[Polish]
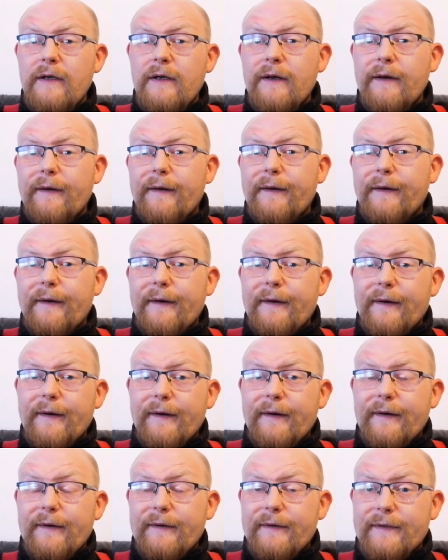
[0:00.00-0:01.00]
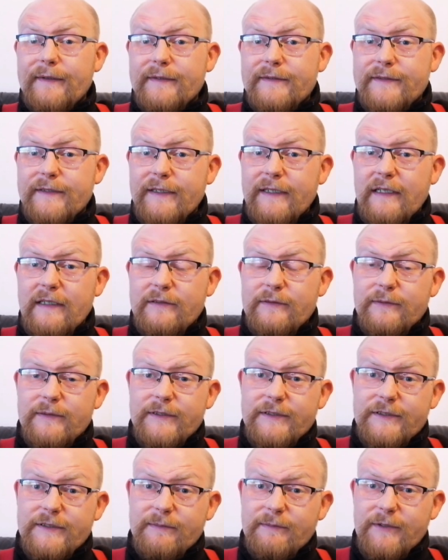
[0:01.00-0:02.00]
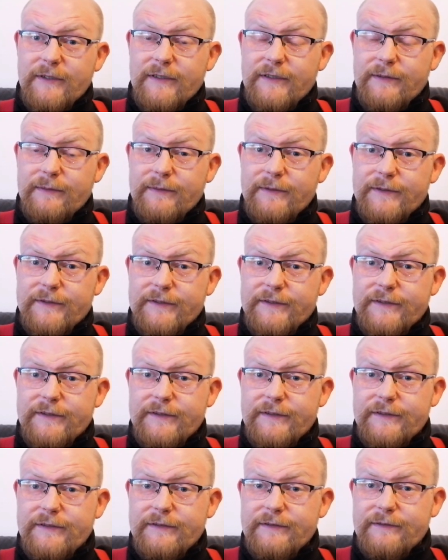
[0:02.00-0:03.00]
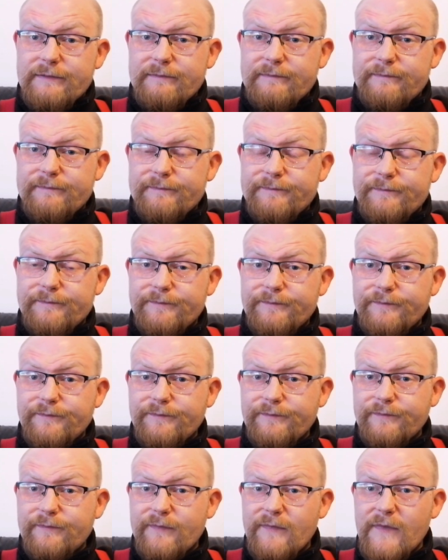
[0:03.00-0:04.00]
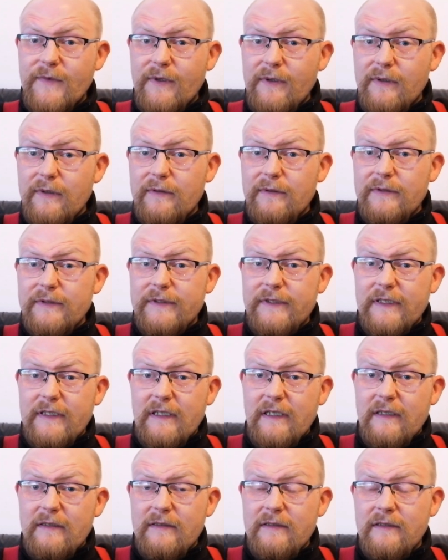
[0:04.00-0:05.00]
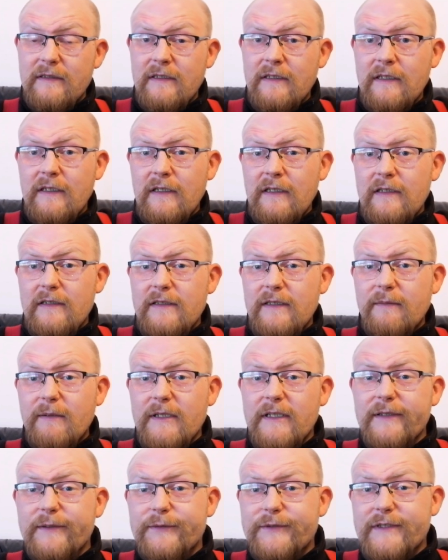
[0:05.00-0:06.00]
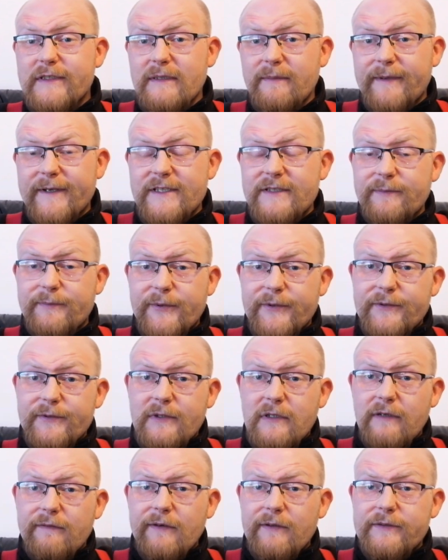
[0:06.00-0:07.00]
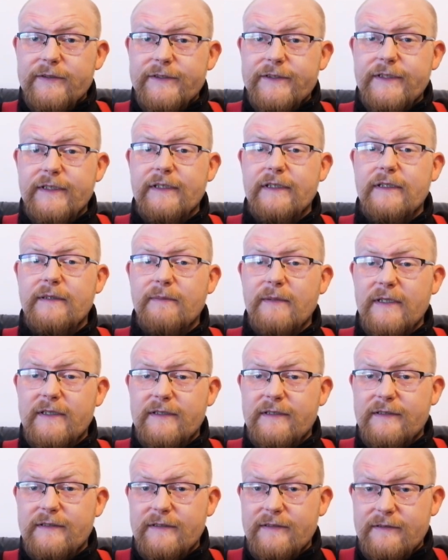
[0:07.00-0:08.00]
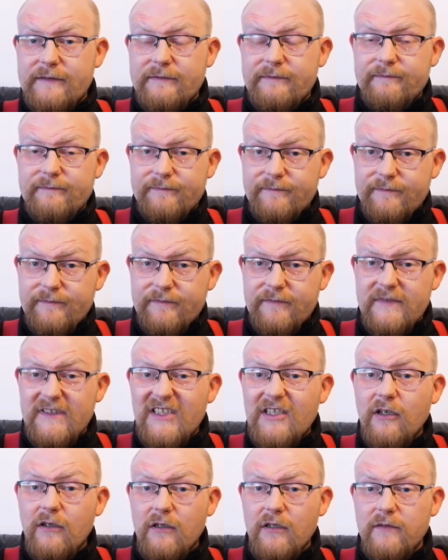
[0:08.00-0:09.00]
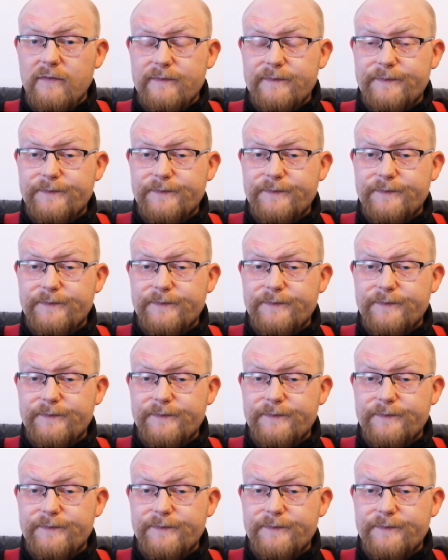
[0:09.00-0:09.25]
A co ja tu jeszcze mogę dołożyć? No ogólnie nie będę tu się za bardzo produkował dzisiaj na temat nikogo